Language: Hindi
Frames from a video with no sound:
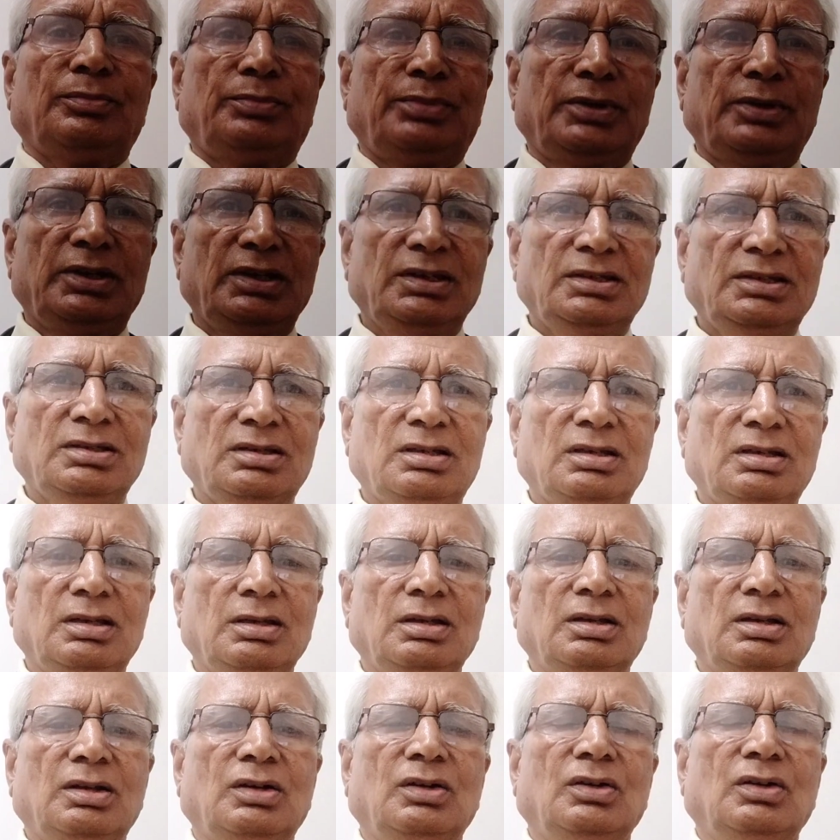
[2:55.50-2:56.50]
फ्रिज
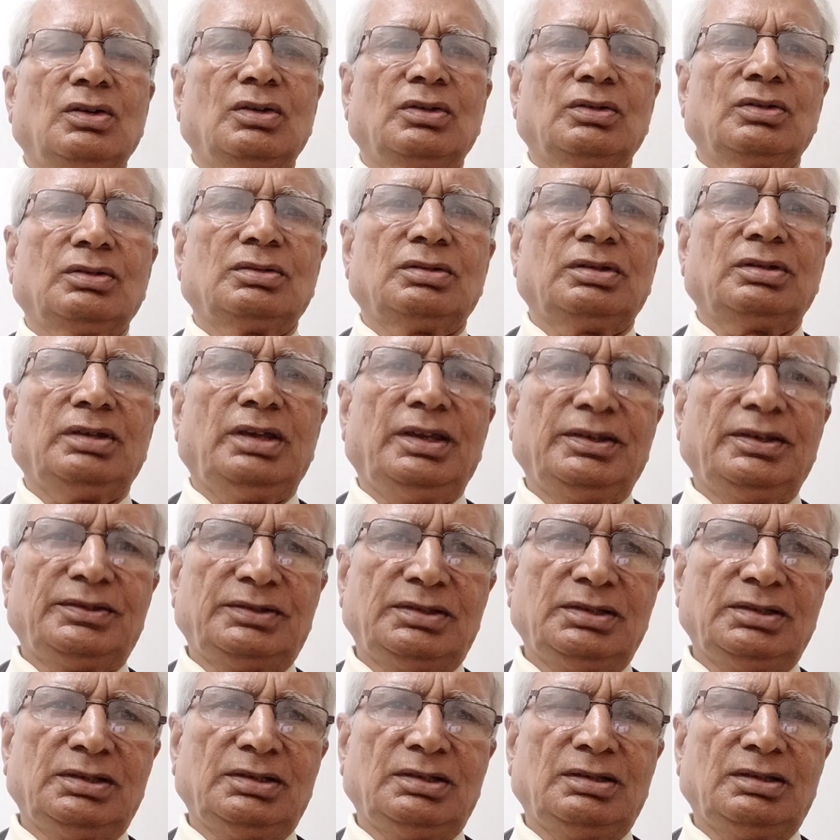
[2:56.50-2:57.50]
और
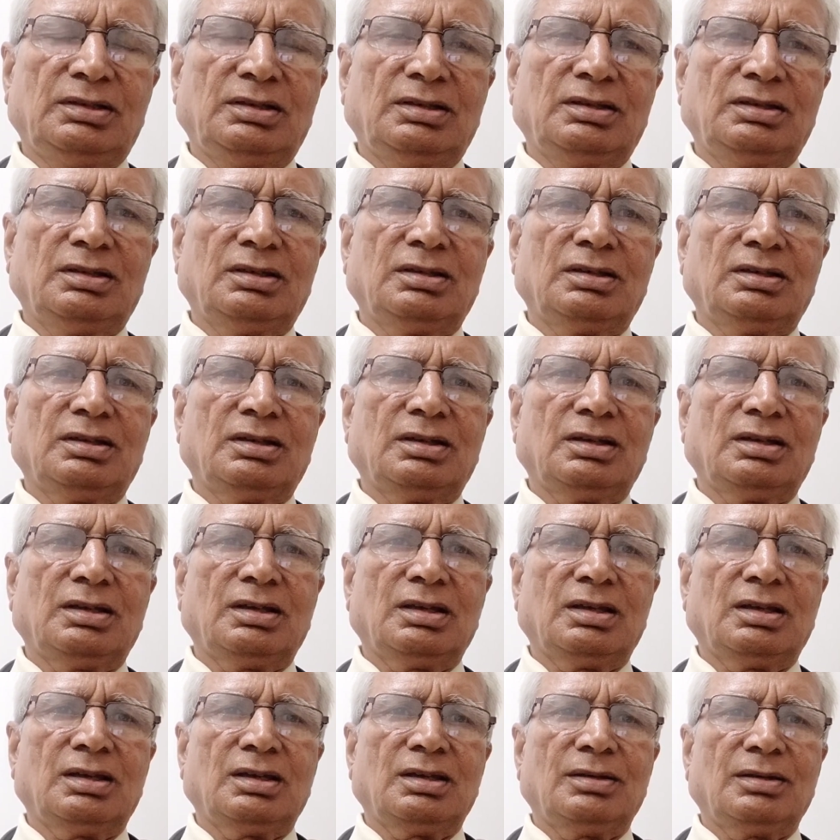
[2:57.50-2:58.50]
एसी
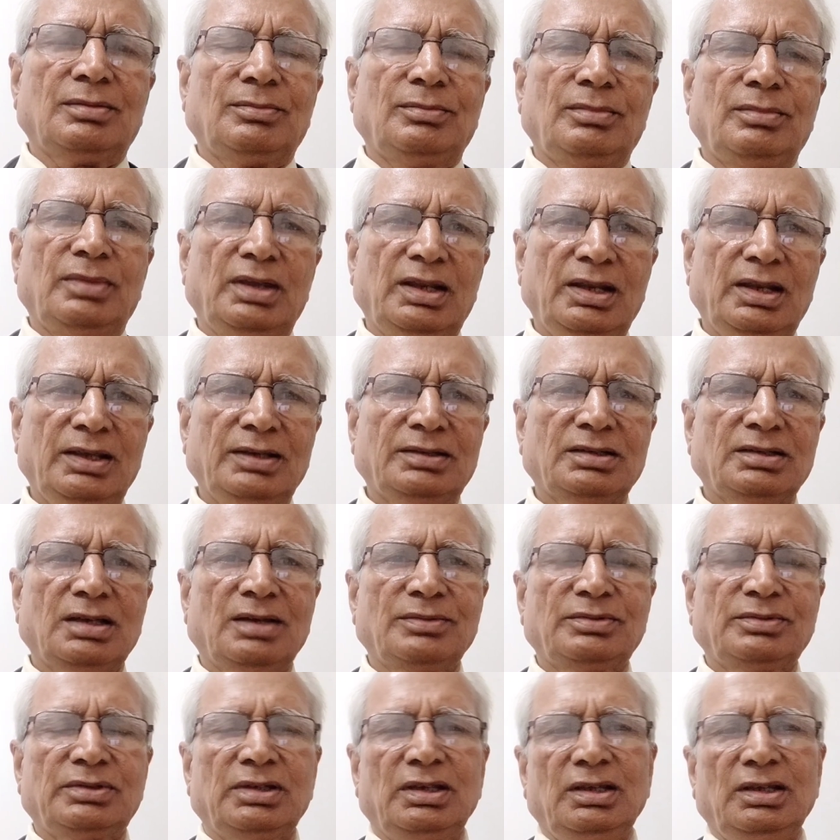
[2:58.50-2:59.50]
मेरे
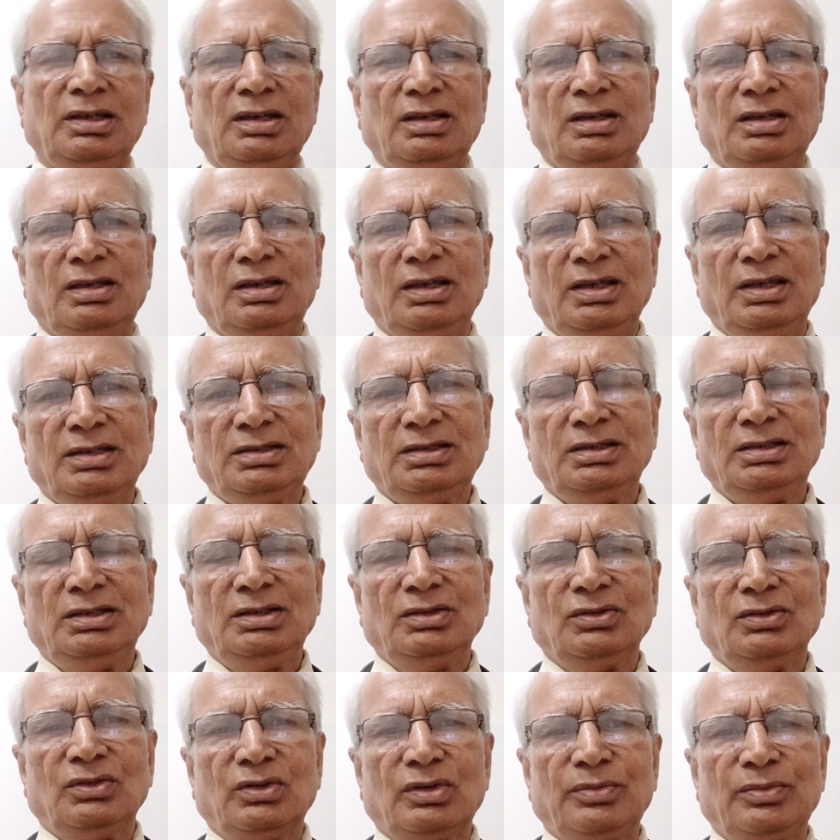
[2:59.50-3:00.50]
हिसाब से एसी
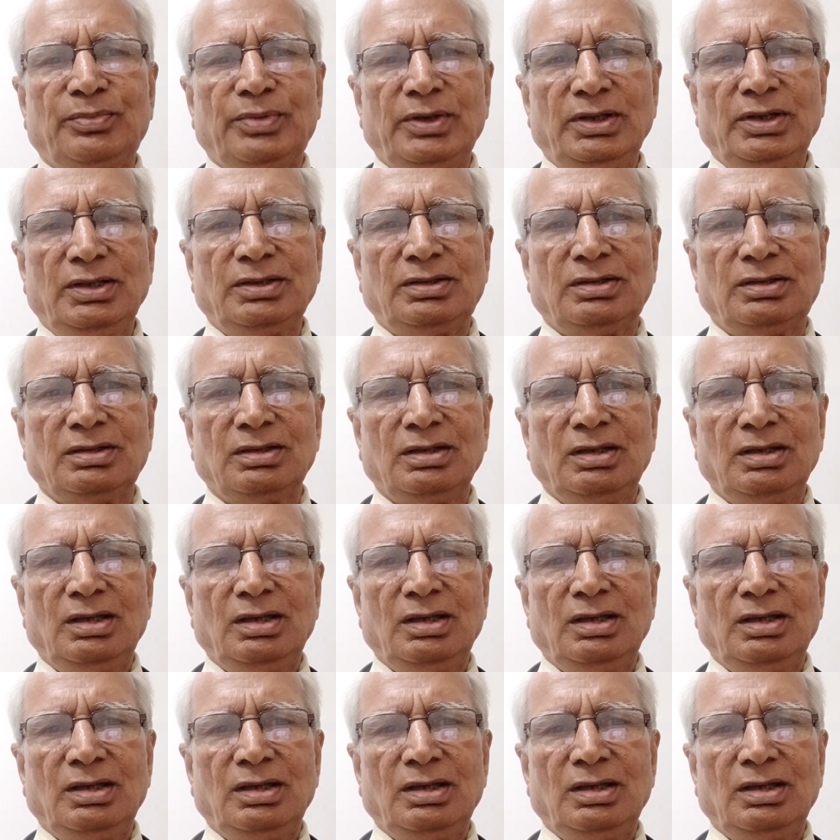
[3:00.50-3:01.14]
और फ्रिज